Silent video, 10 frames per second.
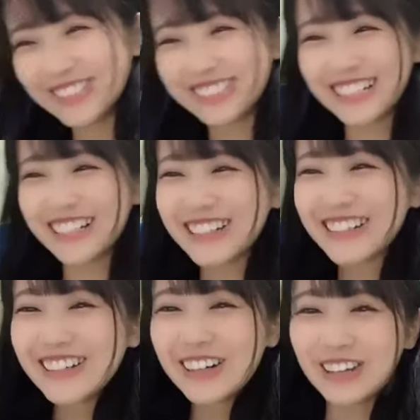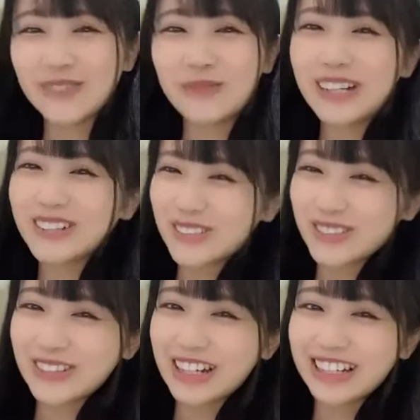めっちゃあのパルコ
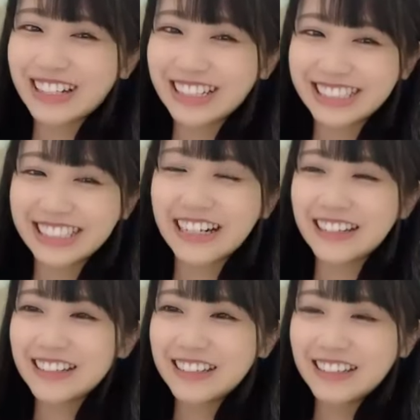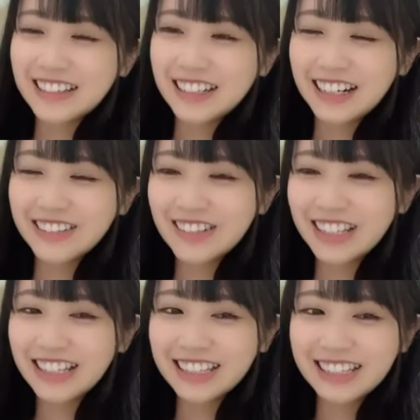とかが近いあの
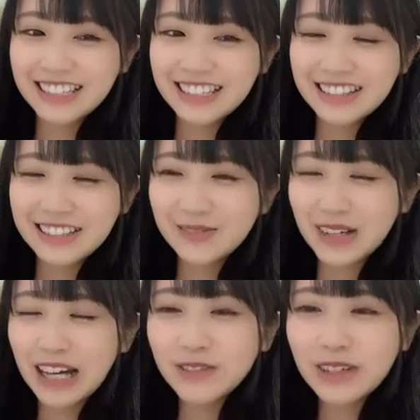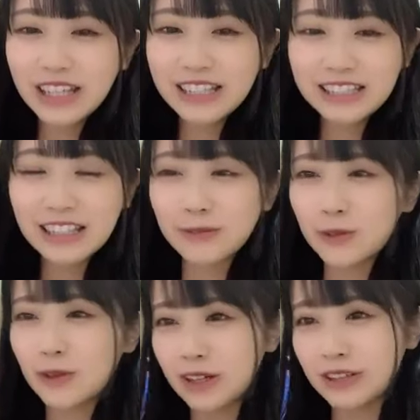辺あの辺行ったら
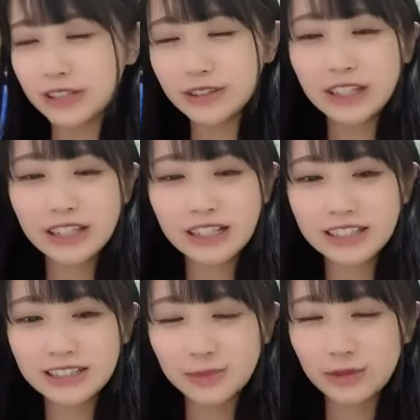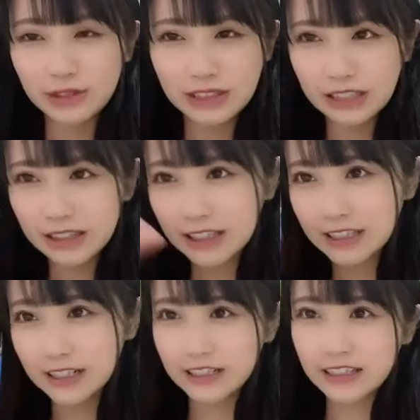もう分かるあの辺がもう屋台
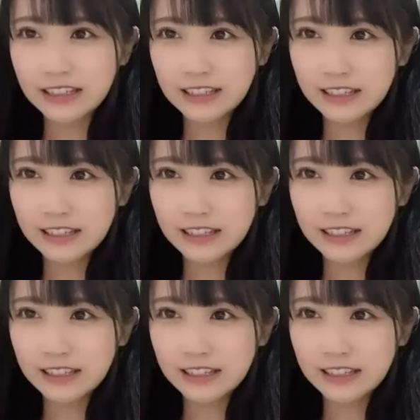だらけ